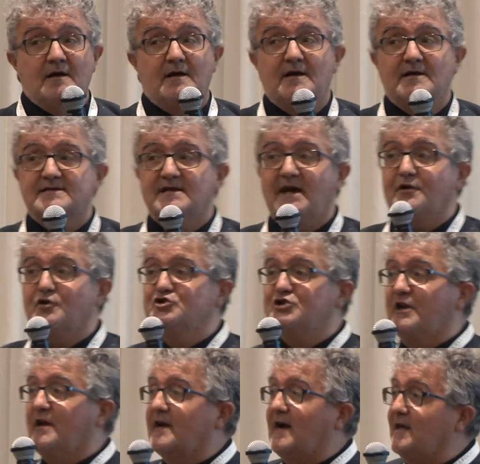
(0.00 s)
che stanno
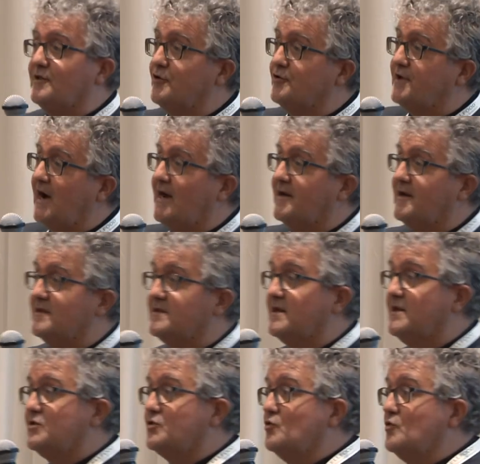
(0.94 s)
generando danni
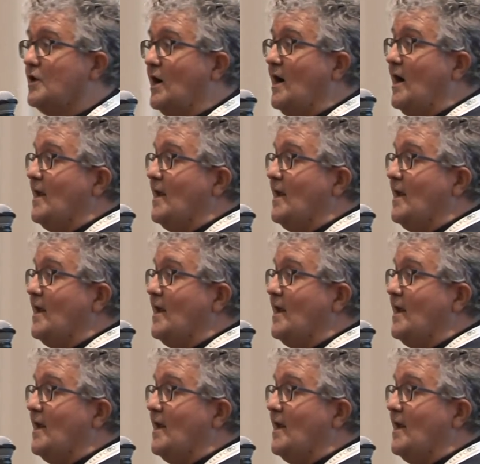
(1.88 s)
addirittura